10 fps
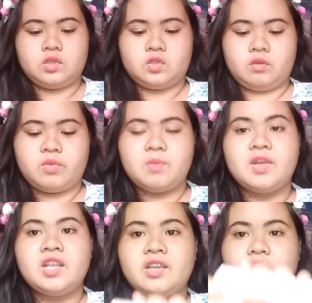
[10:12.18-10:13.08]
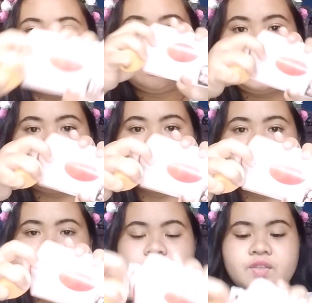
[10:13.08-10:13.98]
So, babalik ka ulit
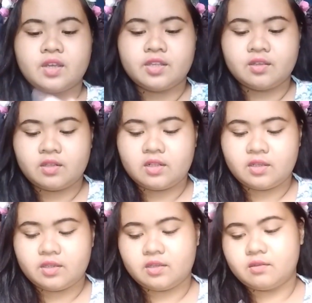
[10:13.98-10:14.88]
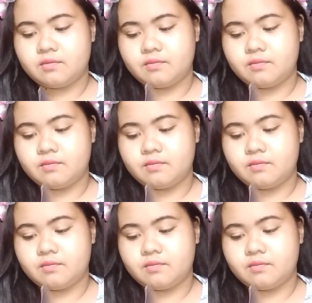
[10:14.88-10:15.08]
siya sa kanyang lalabas.